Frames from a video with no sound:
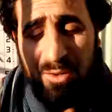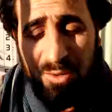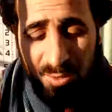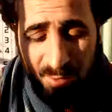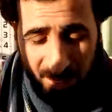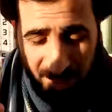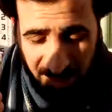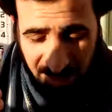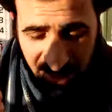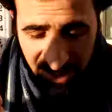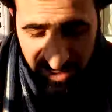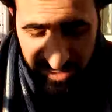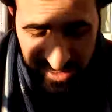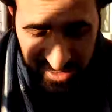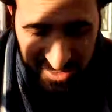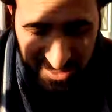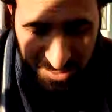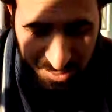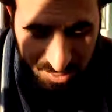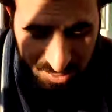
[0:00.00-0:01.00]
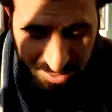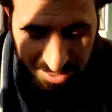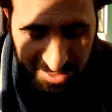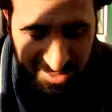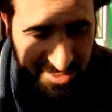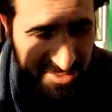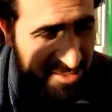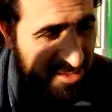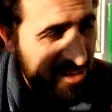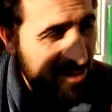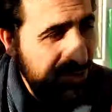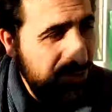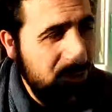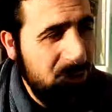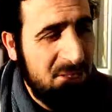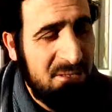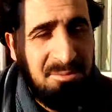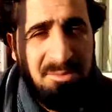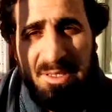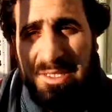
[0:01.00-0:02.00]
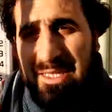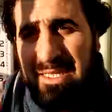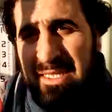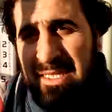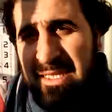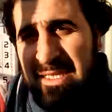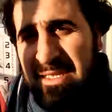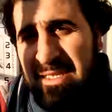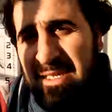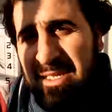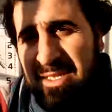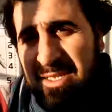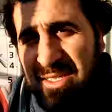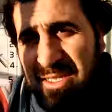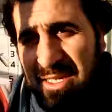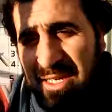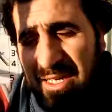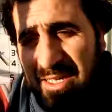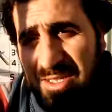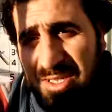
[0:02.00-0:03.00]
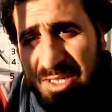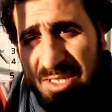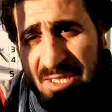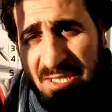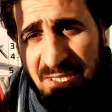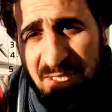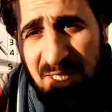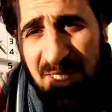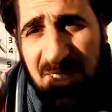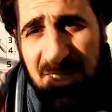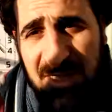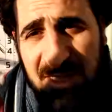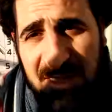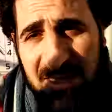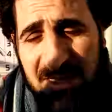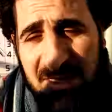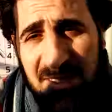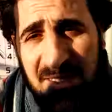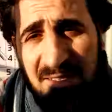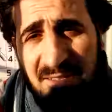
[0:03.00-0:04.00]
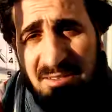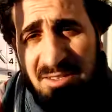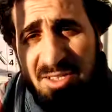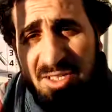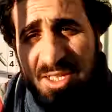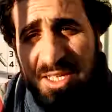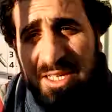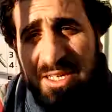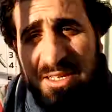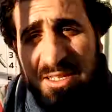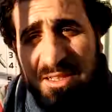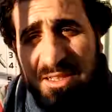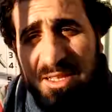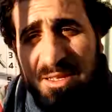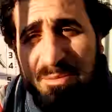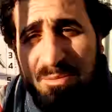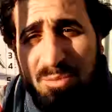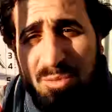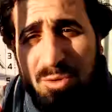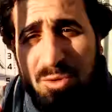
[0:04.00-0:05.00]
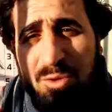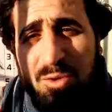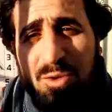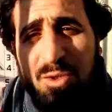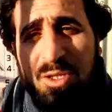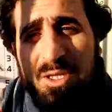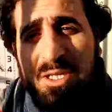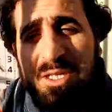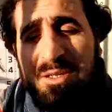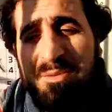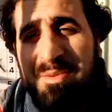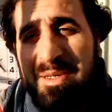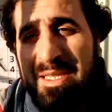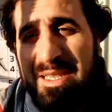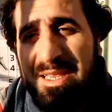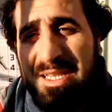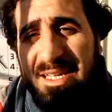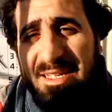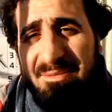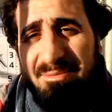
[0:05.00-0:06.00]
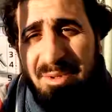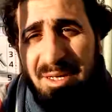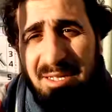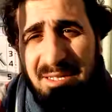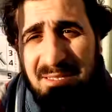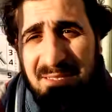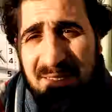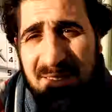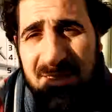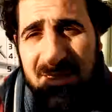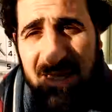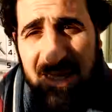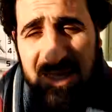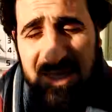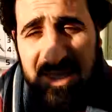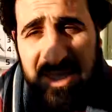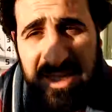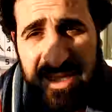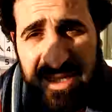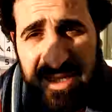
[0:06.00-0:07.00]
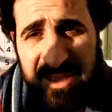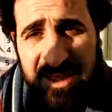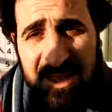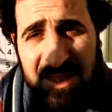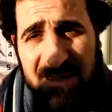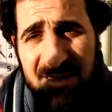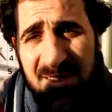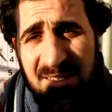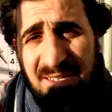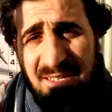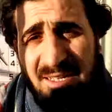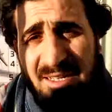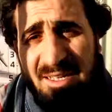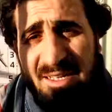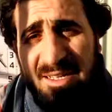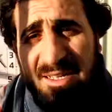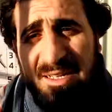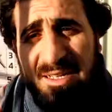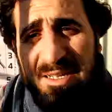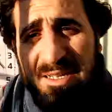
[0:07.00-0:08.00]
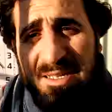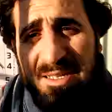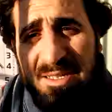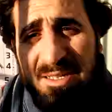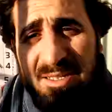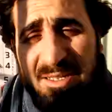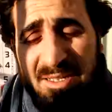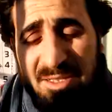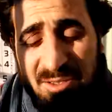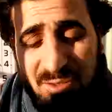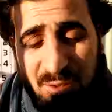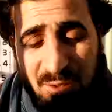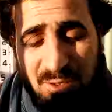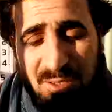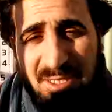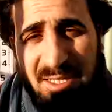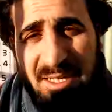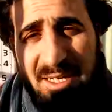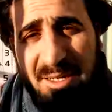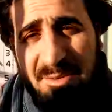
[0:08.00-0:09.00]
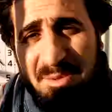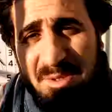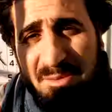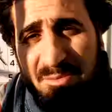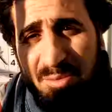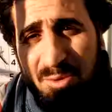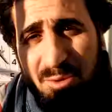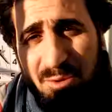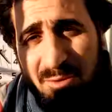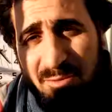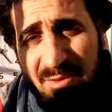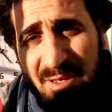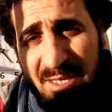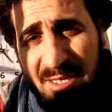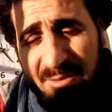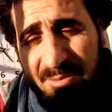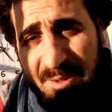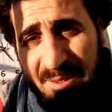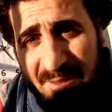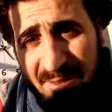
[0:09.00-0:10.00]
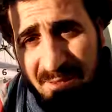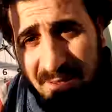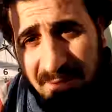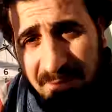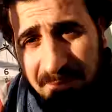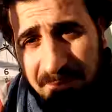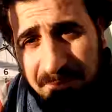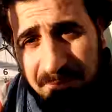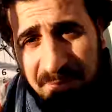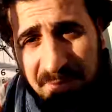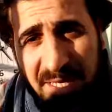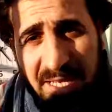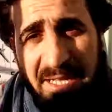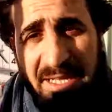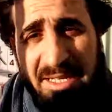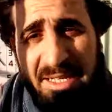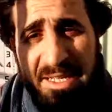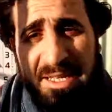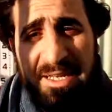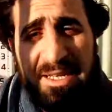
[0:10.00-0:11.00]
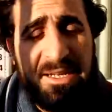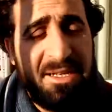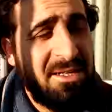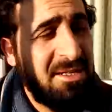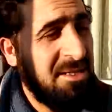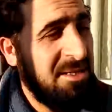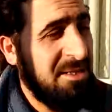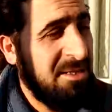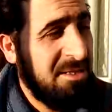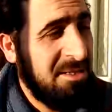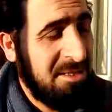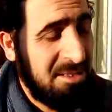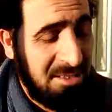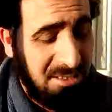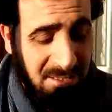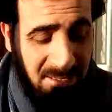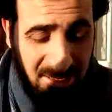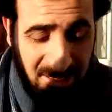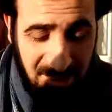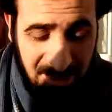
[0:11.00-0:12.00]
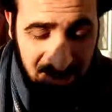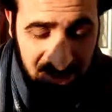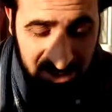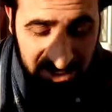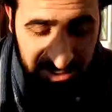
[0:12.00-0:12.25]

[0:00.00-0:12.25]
o ayetler üzerinde dönemin ihtiyacını karşılayacak şekilde, şekilde büyük hikmetler barındıracak kadar sözler hepsi büyük ve hikmetli. Yani eee